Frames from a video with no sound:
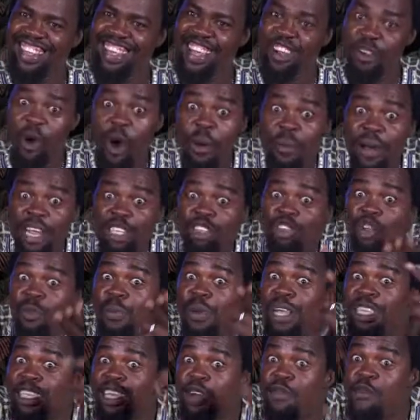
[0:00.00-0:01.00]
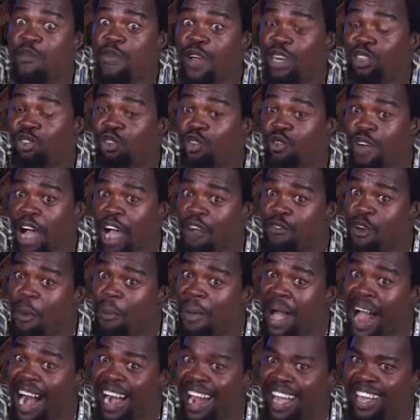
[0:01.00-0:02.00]
comme les surprises que vous faites souvent à vos
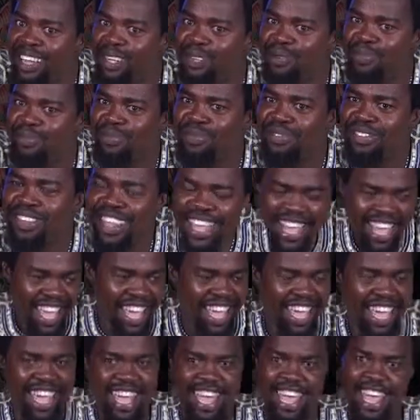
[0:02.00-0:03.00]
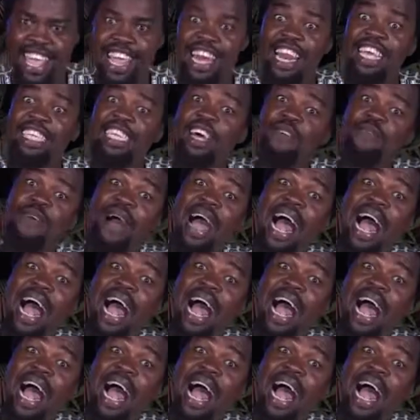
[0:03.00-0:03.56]
parents. Et les enfants